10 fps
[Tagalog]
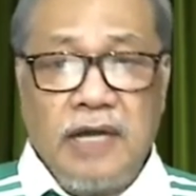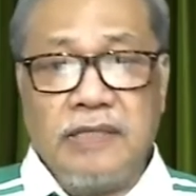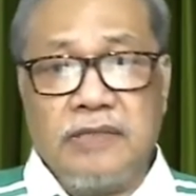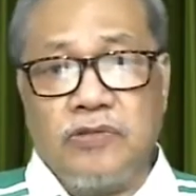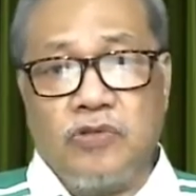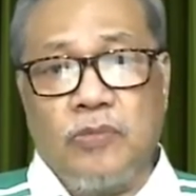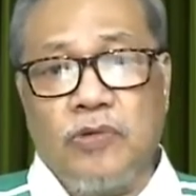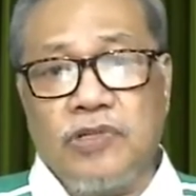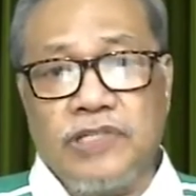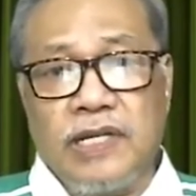At
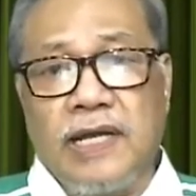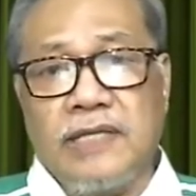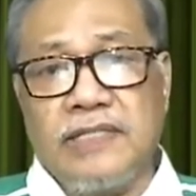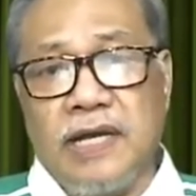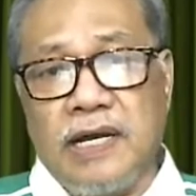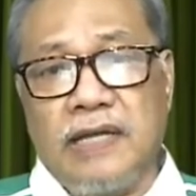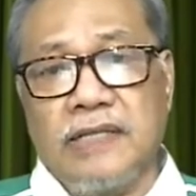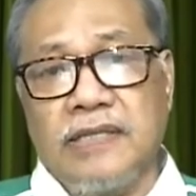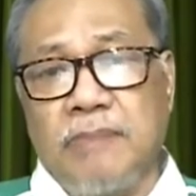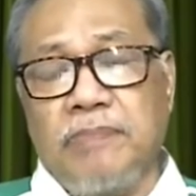tumuloy sila
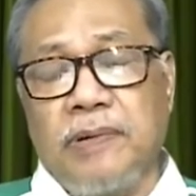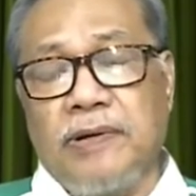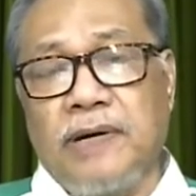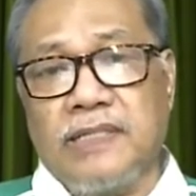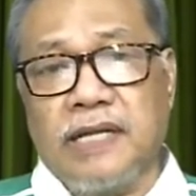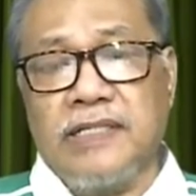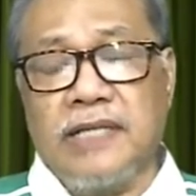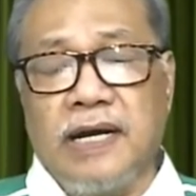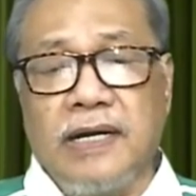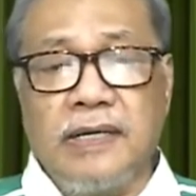sa templo at
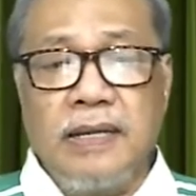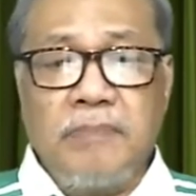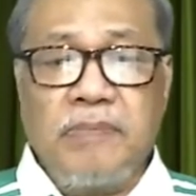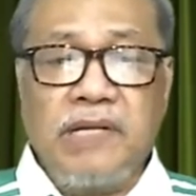kanyang